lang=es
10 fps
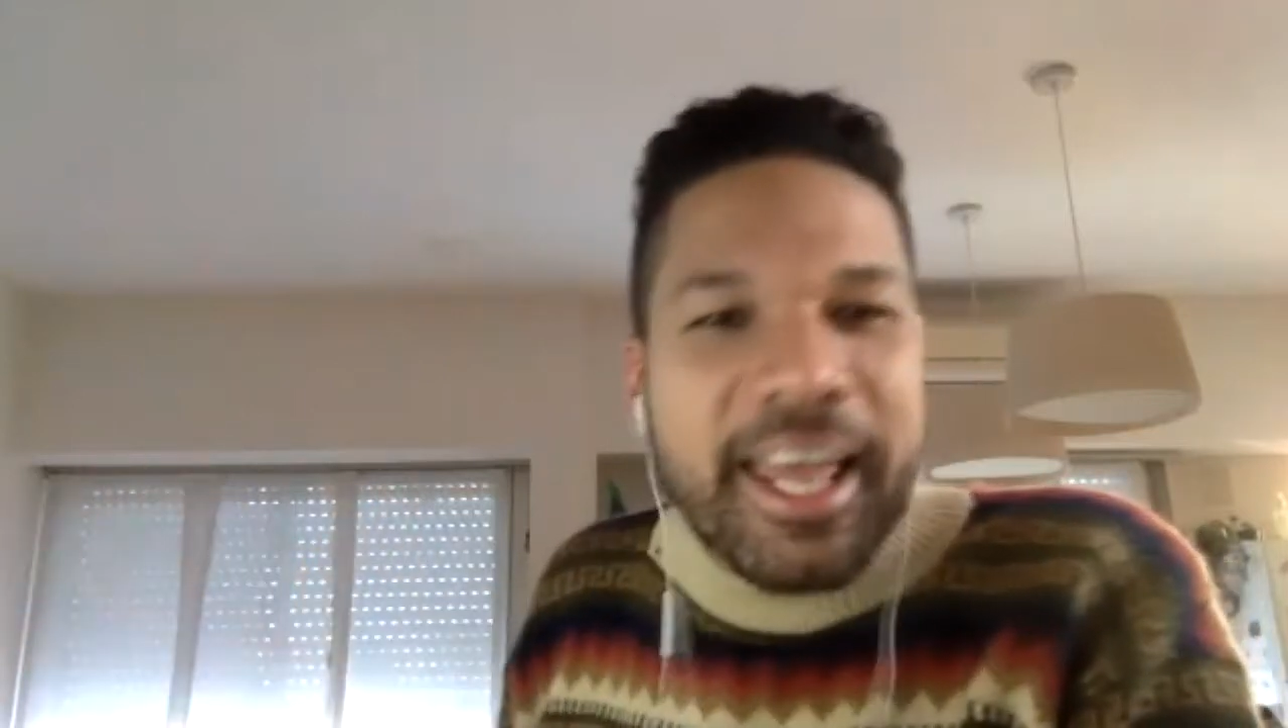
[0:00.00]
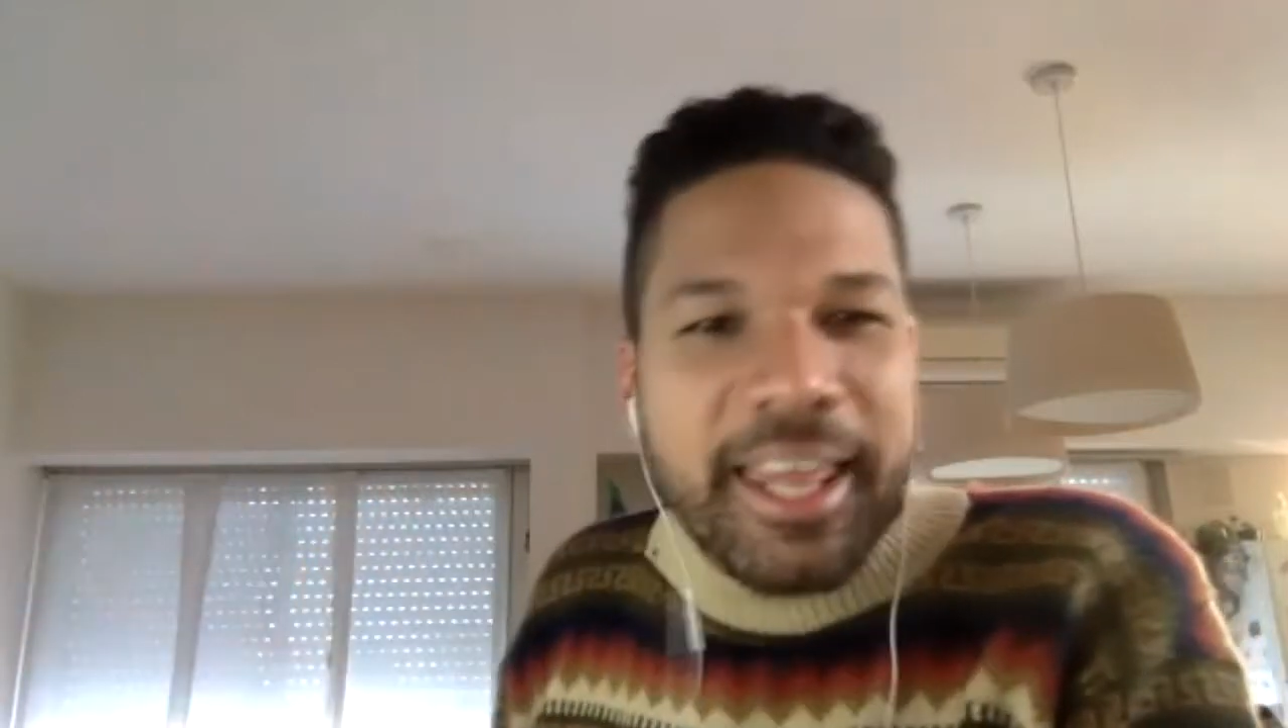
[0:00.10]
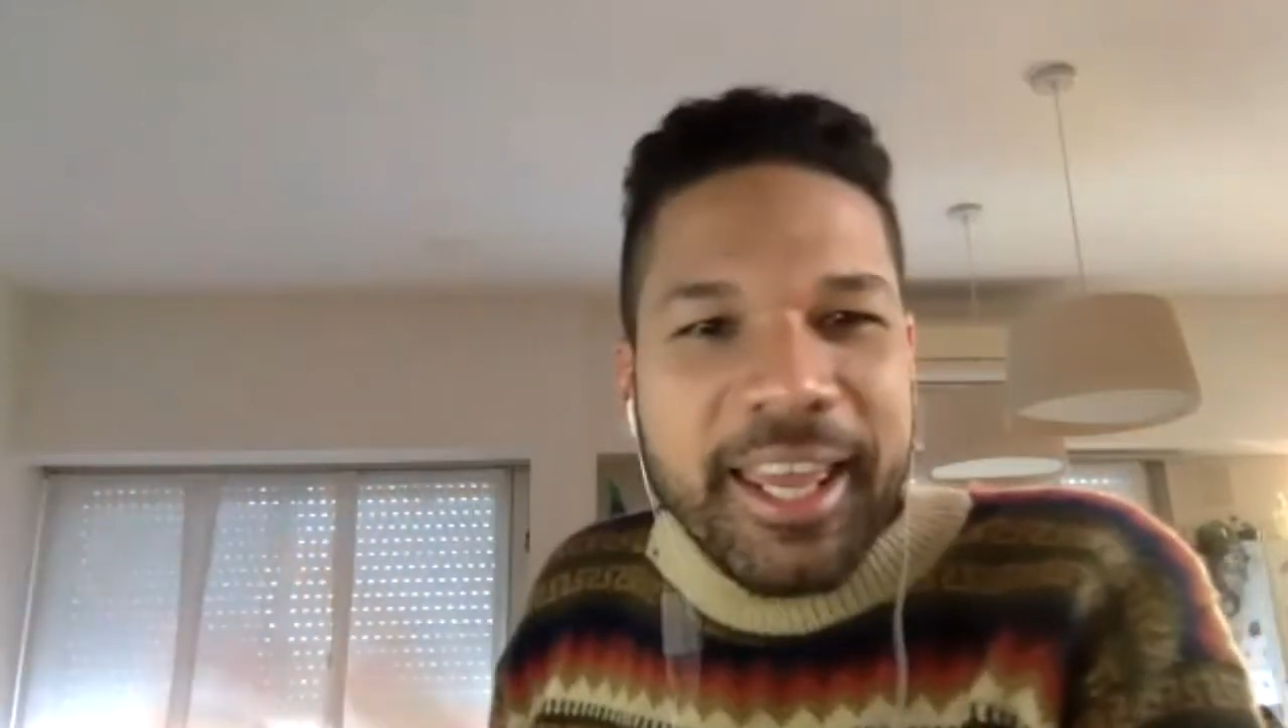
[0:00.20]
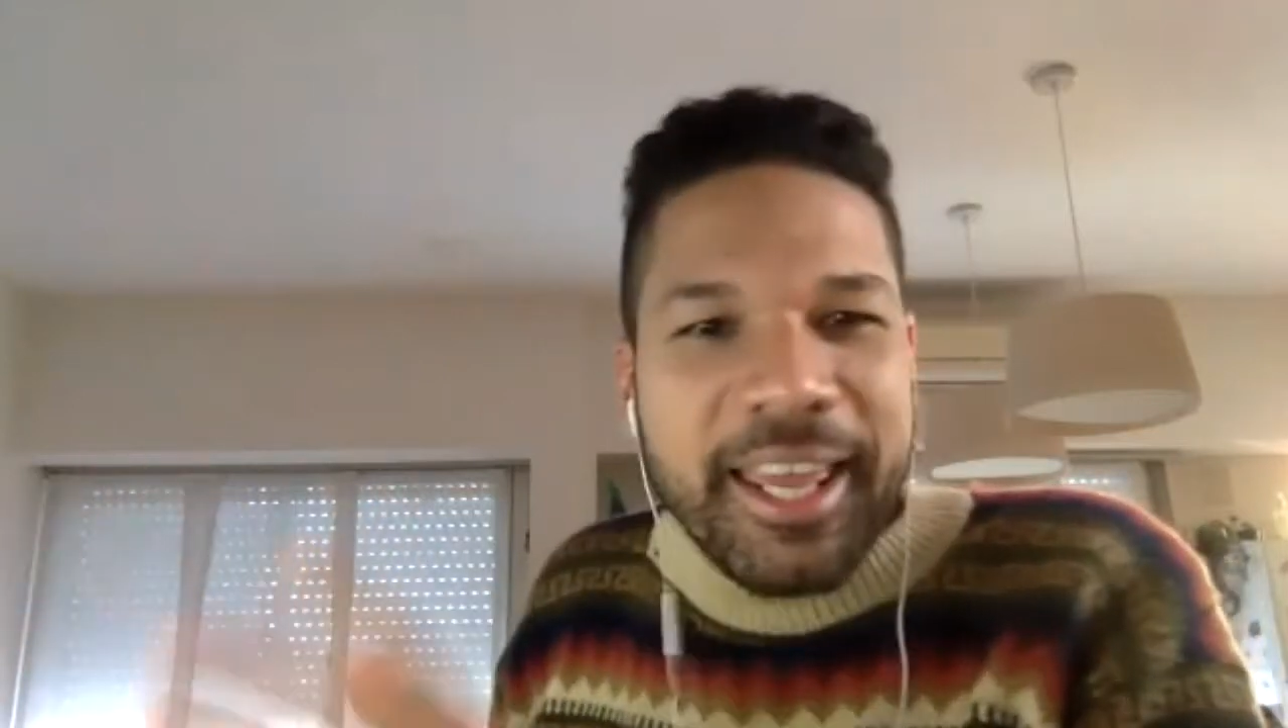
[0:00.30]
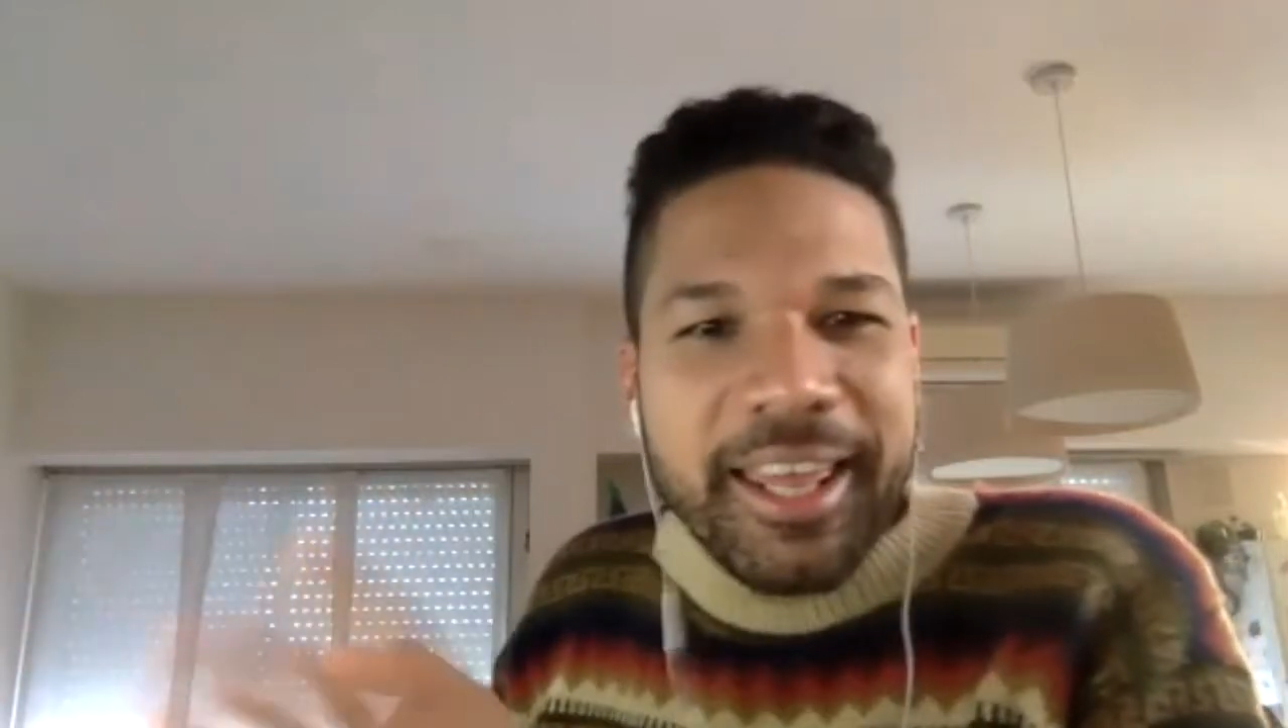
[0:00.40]

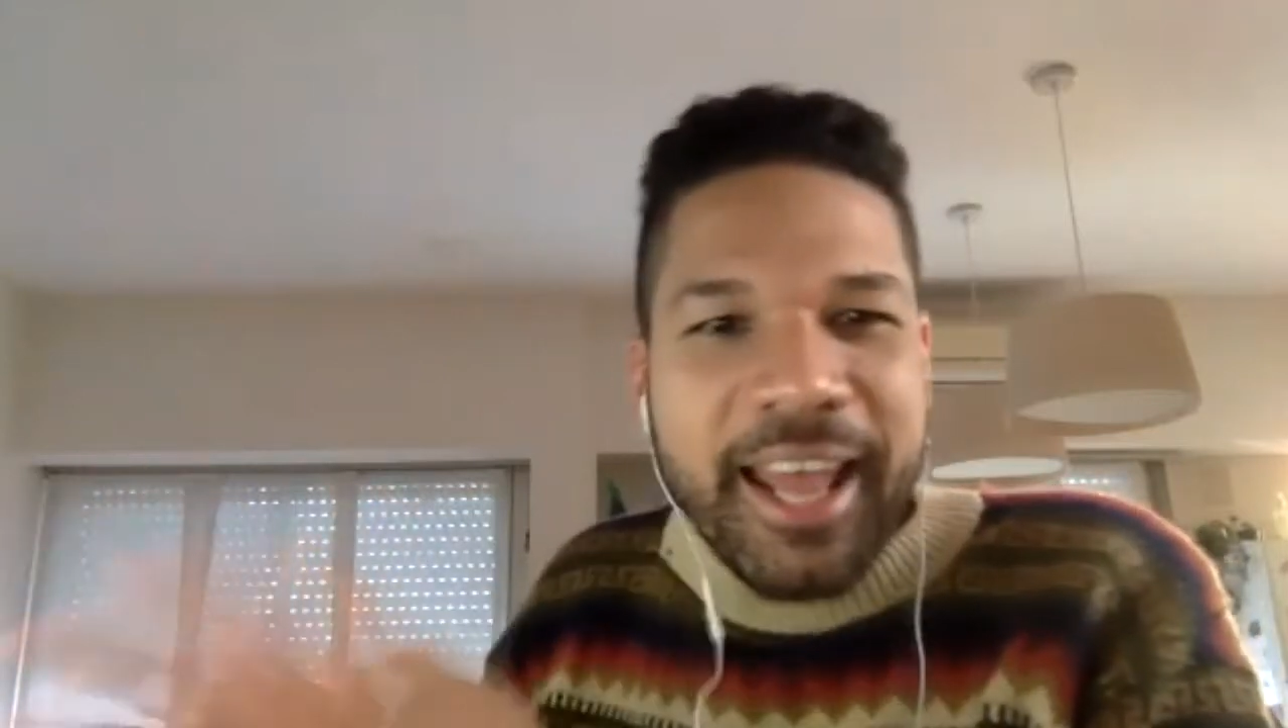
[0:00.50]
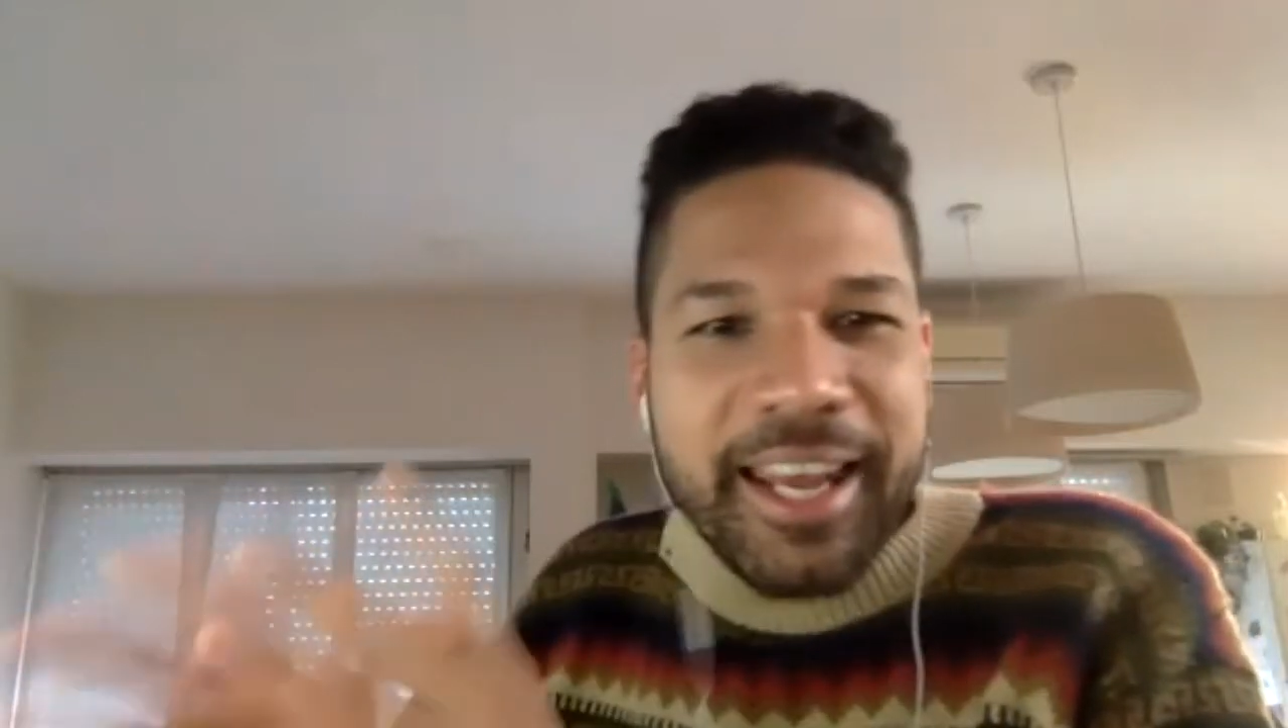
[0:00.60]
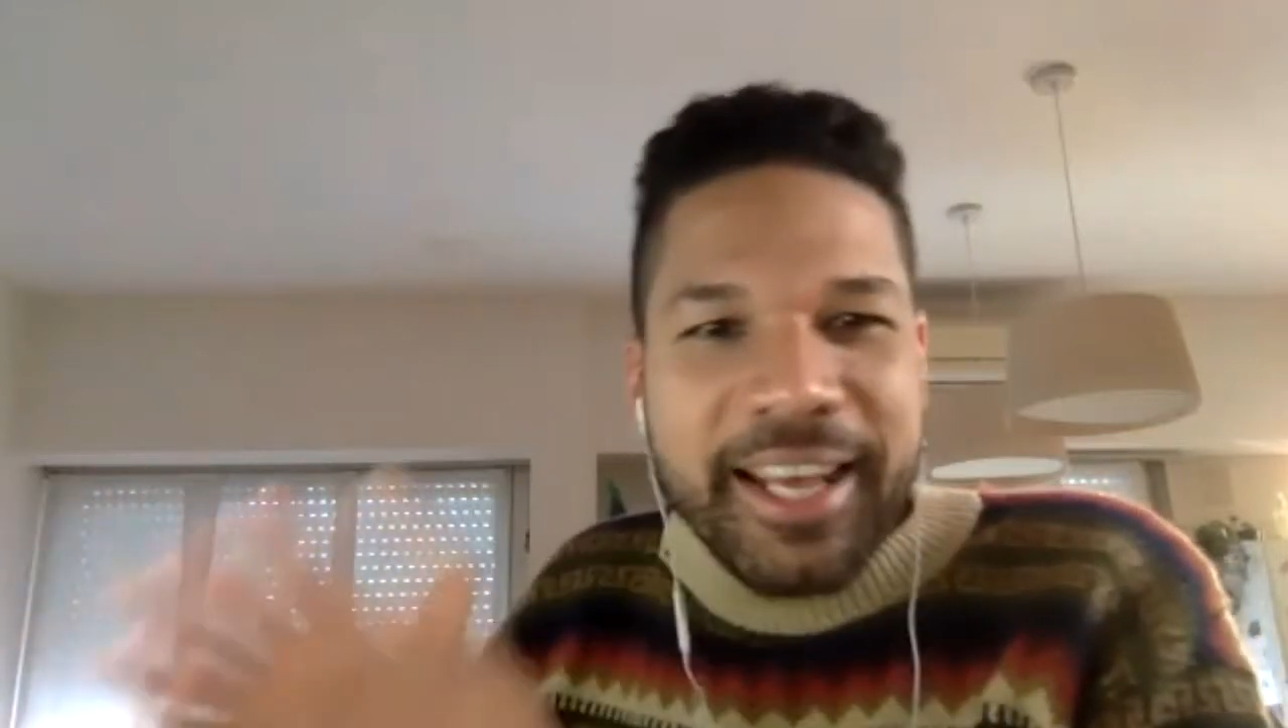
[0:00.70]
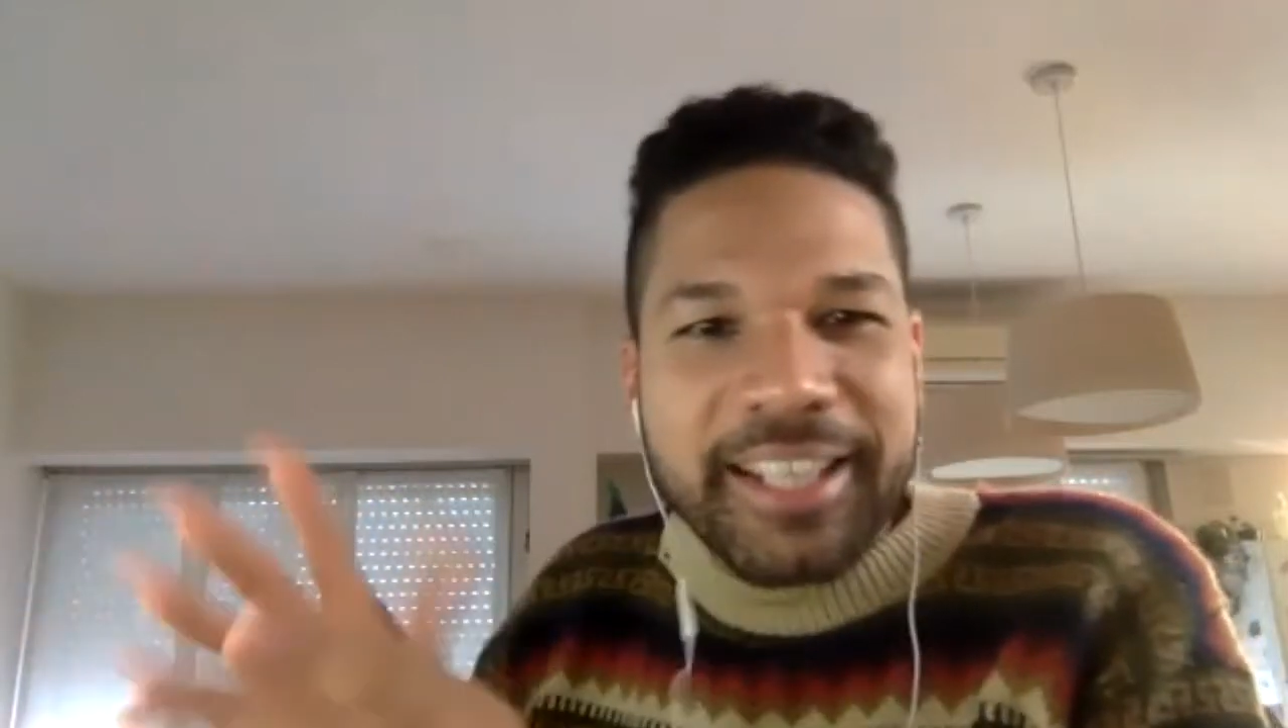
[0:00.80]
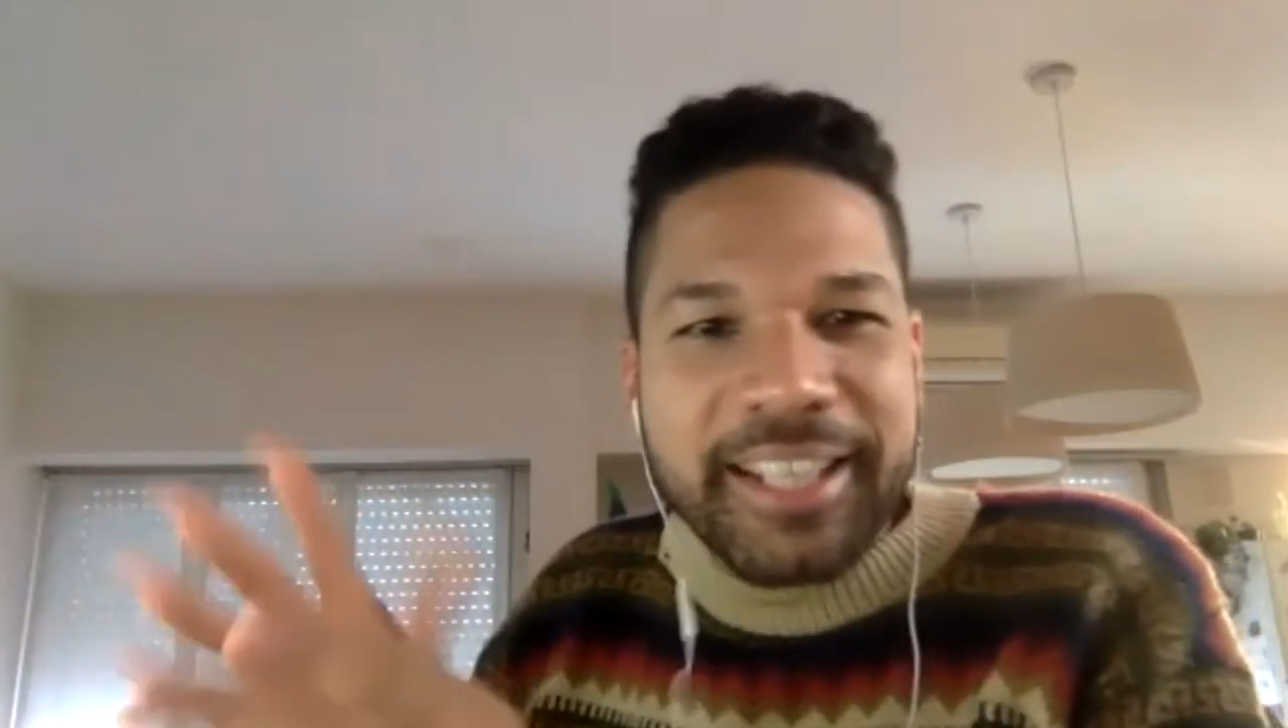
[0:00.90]
de
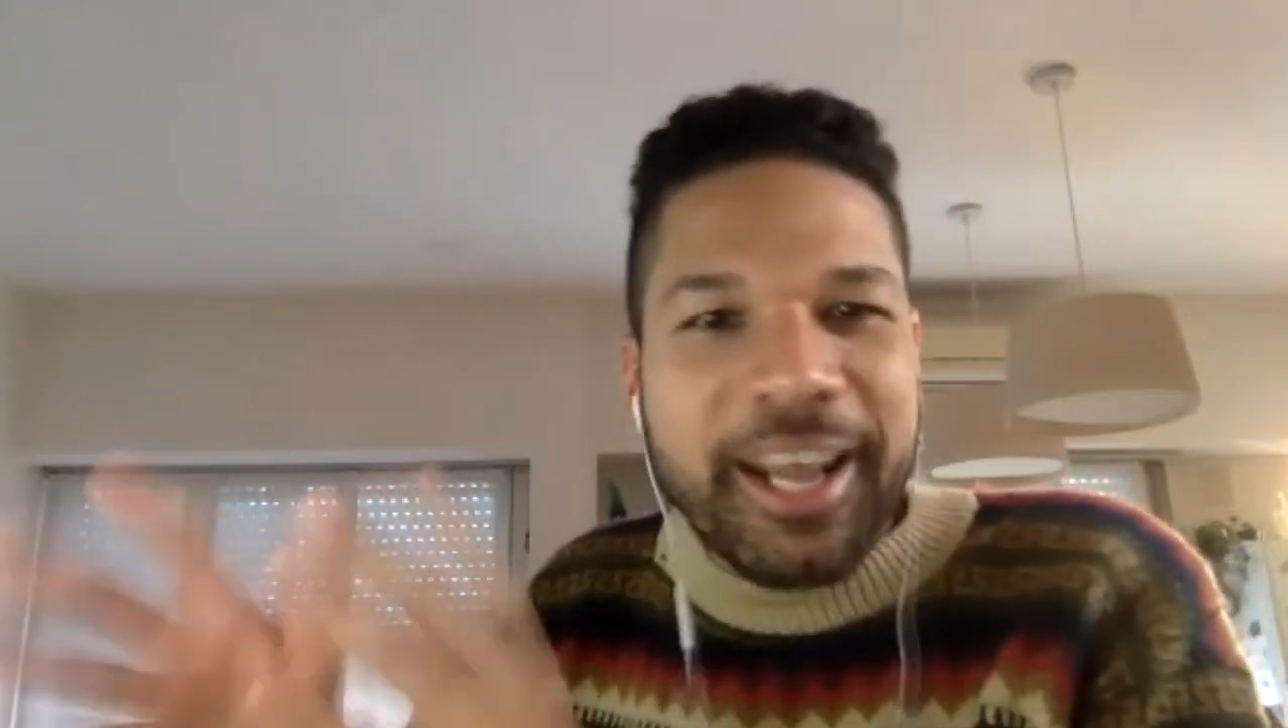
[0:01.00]
analizar